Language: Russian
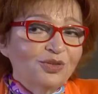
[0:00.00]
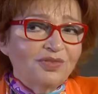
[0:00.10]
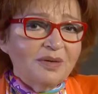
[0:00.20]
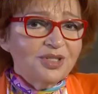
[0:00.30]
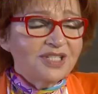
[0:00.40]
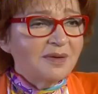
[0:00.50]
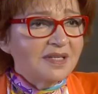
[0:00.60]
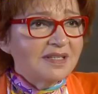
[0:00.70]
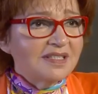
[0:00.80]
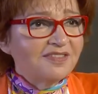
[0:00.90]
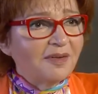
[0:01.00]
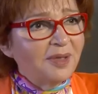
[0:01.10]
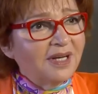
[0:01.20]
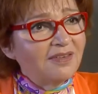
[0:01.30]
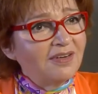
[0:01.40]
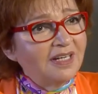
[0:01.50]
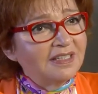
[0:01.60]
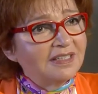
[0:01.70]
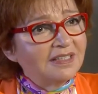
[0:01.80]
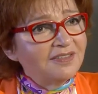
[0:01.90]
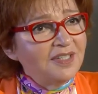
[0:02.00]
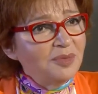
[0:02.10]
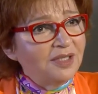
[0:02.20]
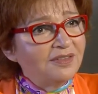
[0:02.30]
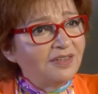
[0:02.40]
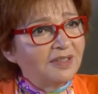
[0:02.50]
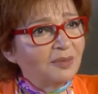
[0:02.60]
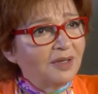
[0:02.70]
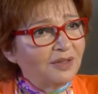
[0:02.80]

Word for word: Ну вам же сфабриковали дело. В 79